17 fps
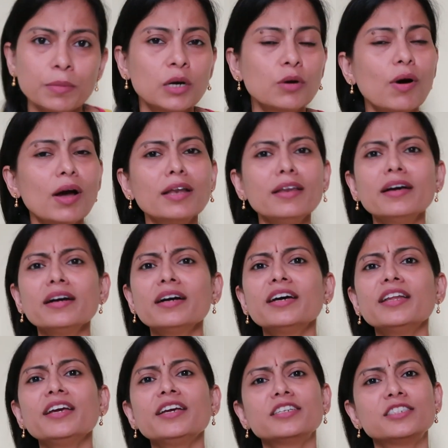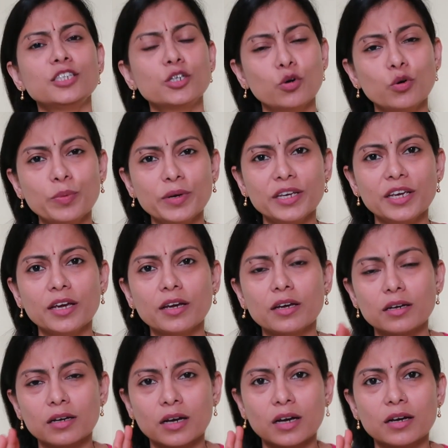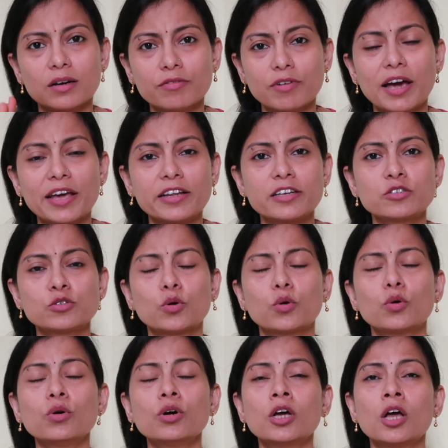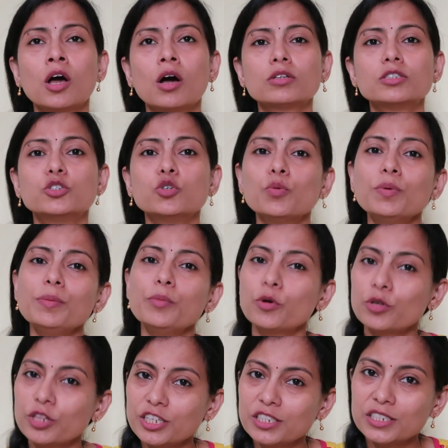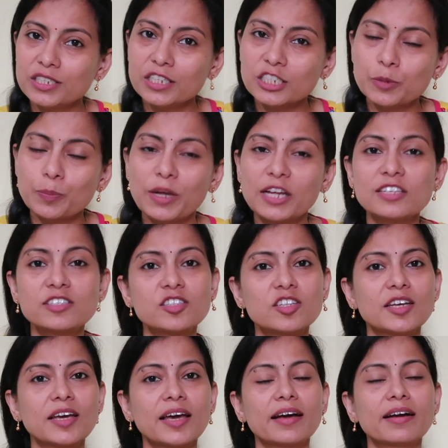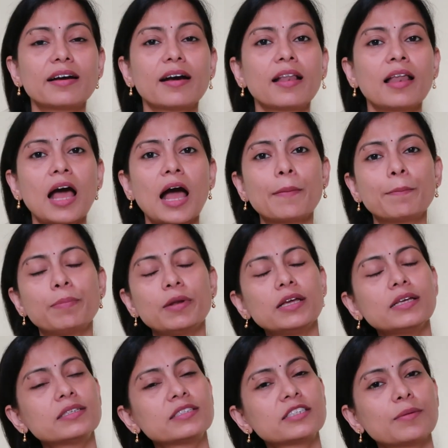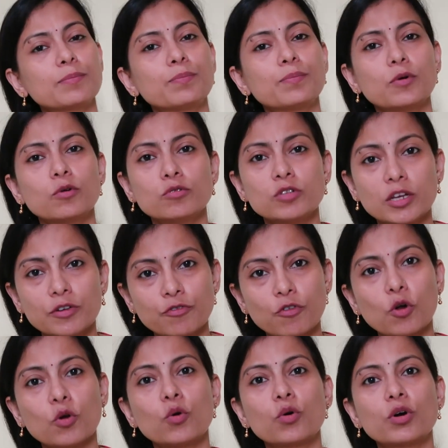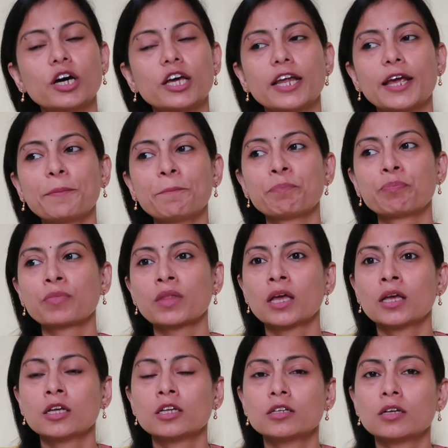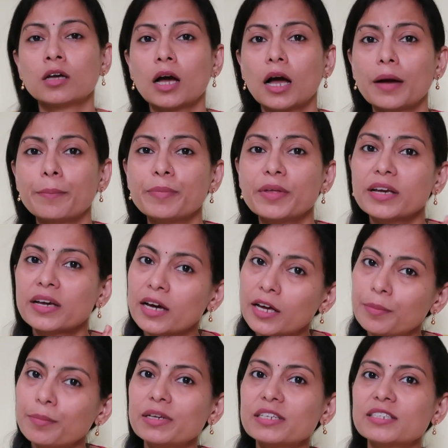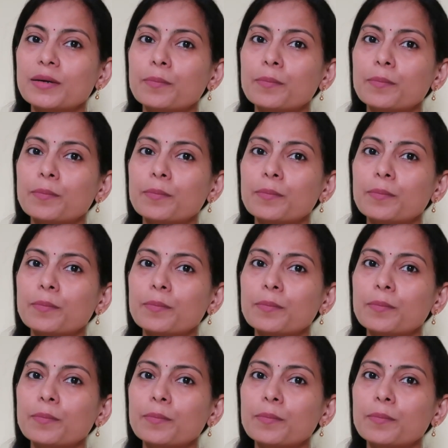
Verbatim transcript: भगवान ना करे किसी को भी ये वायरस हो जो भी मोदी जी ने स्पीच दी है कल आप प्लीज़ सब उन्हें फॉलो करें अपने घर में